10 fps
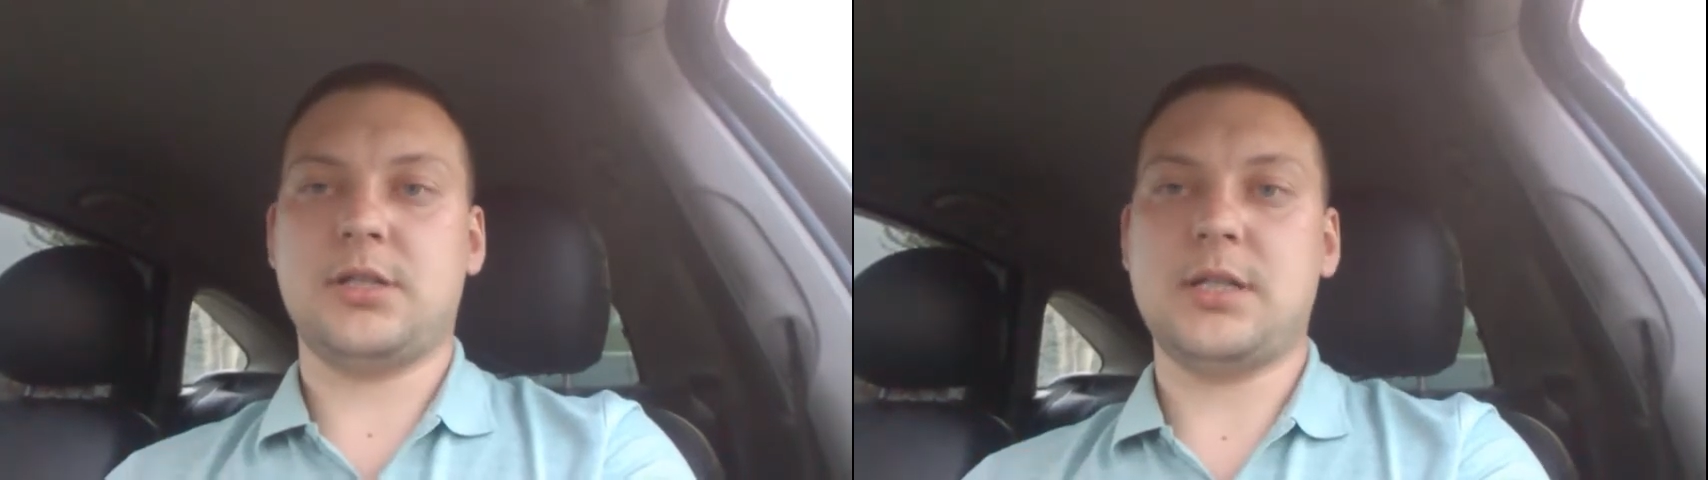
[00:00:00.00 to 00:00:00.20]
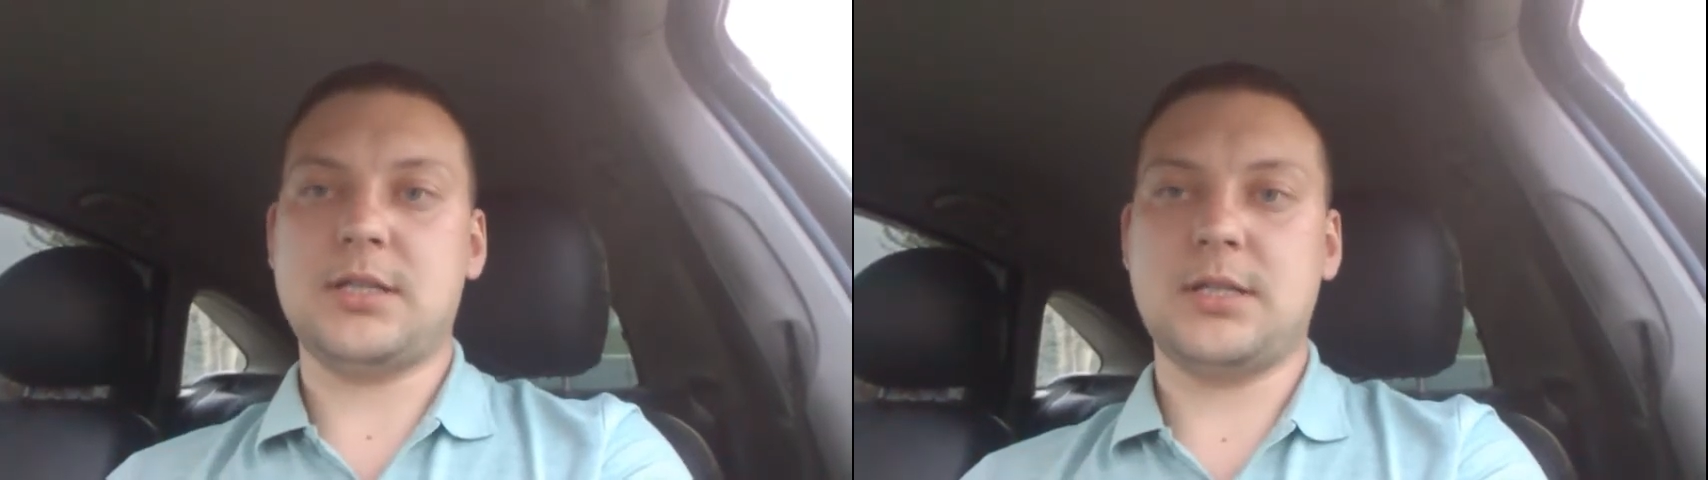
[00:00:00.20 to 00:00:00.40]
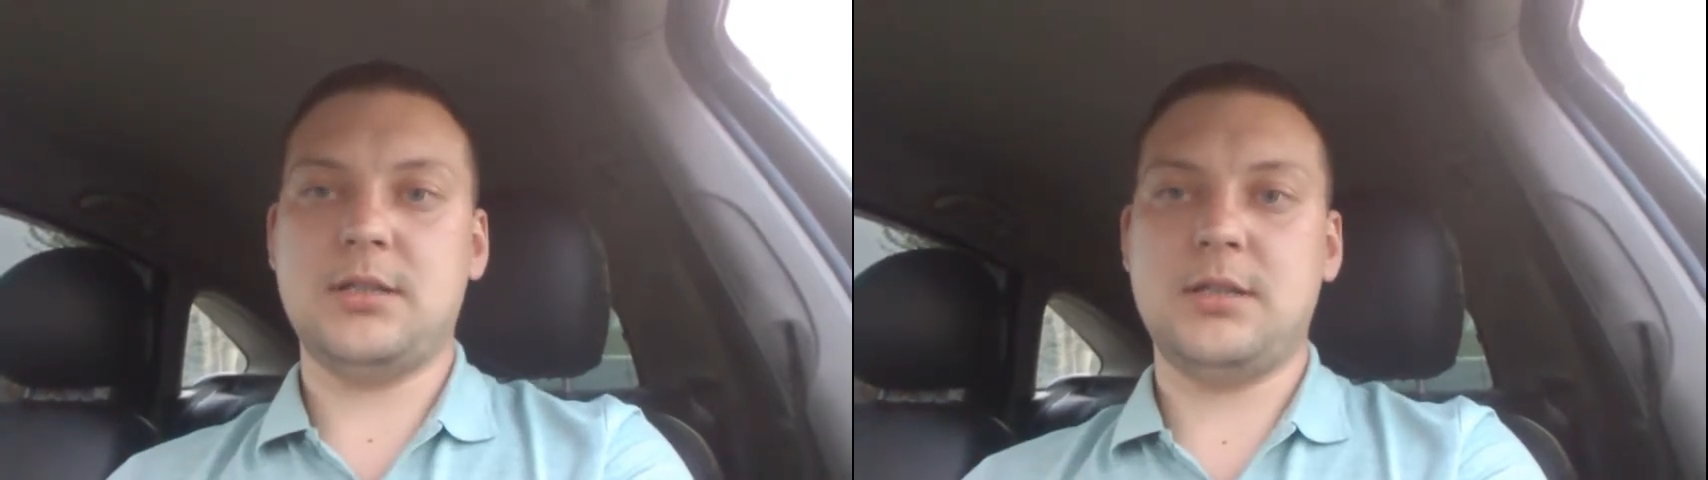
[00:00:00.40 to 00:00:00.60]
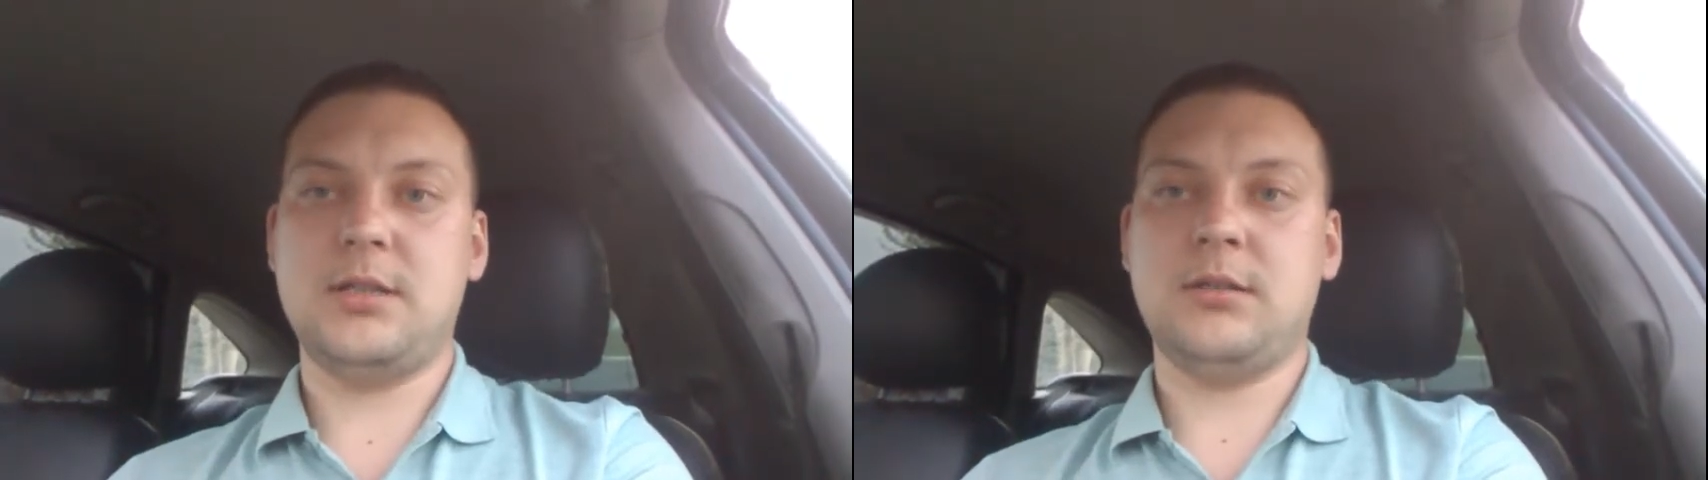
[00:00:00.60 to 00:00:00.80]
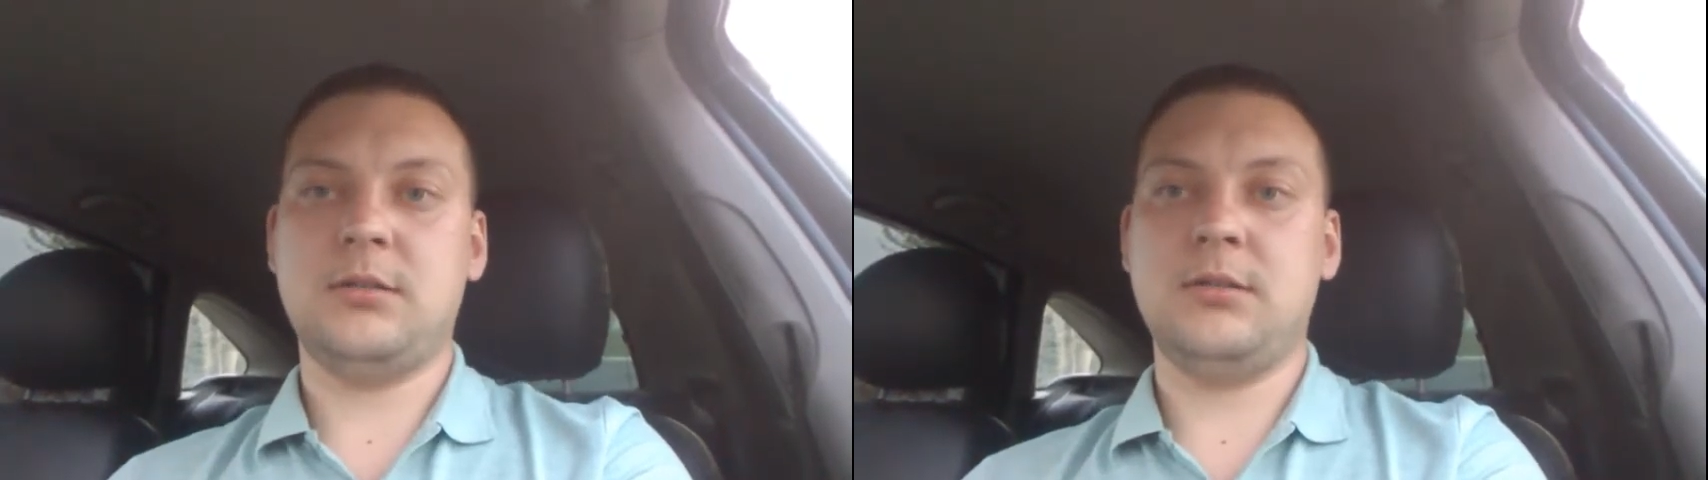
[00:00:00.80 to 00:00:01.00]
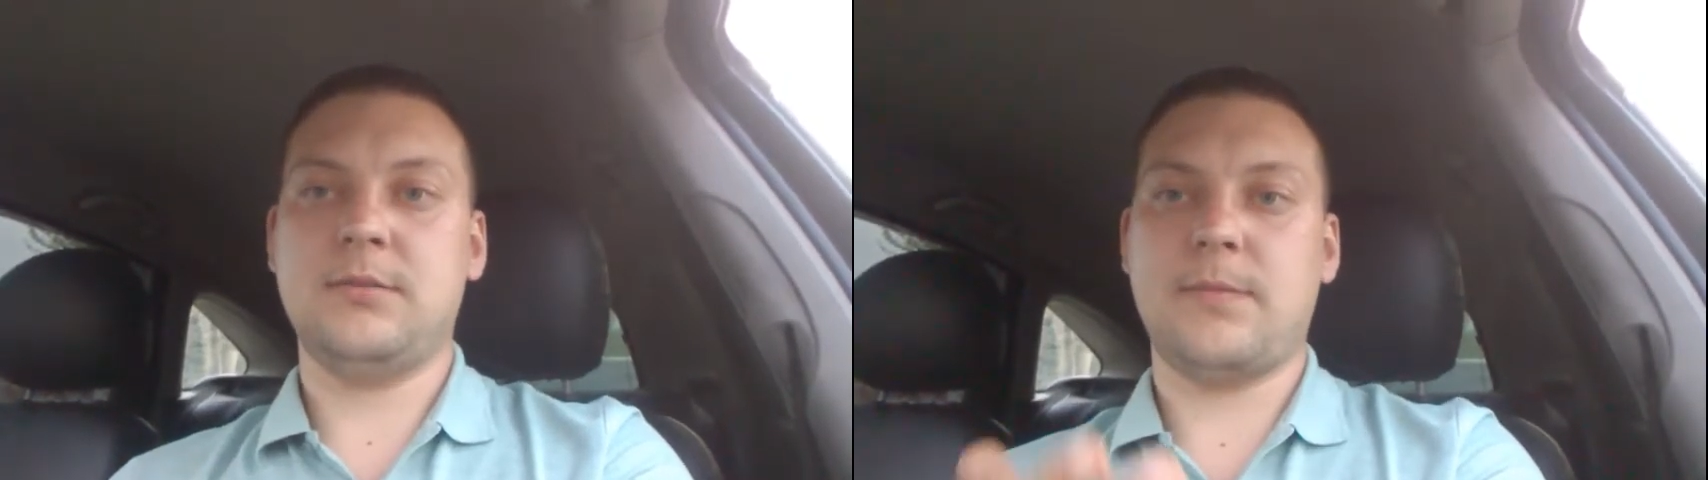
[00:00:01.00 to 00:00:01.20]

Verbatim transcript: это отсоединил,